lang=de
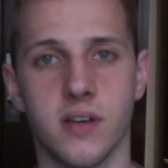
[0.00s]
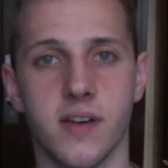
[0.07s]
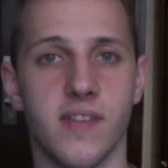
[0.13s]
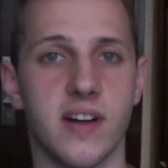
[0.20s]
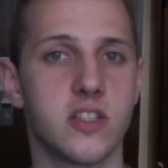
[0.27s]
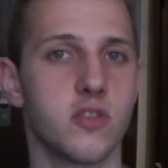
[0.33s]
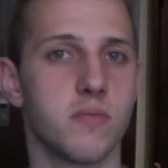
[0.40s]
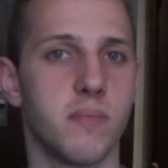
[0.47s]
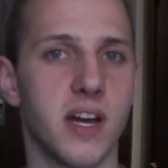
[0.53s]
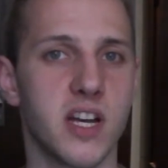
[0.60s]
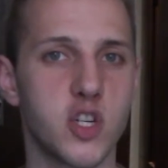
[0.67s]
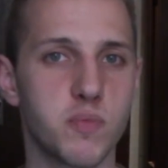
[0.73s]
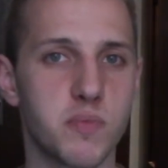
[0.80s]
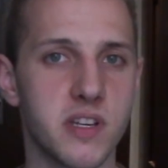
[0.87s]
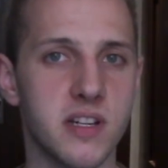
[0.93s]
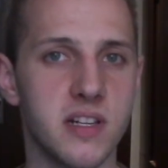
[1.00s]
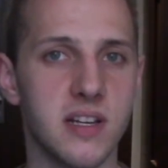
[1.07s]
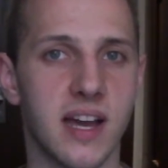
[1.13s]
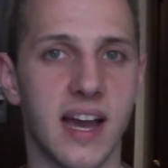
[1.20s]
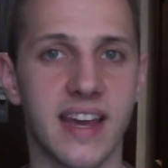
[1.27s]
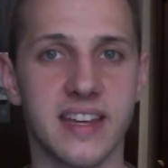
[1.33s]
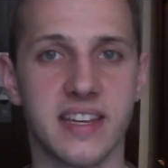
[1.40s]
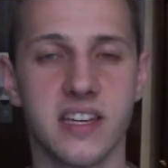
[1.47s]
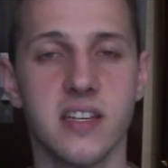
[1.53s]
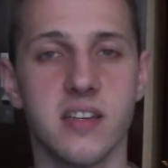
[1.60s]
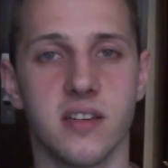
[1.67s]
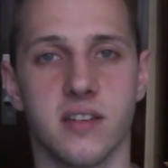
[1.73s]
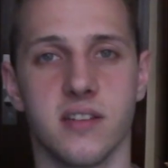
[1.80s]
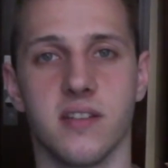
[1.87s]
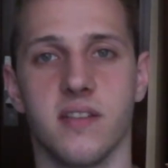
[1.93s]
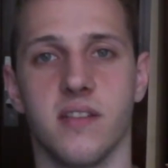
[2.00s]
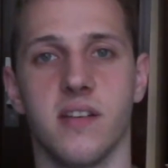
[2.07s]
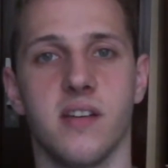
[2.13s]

Weil zum Beispiel ein Kind,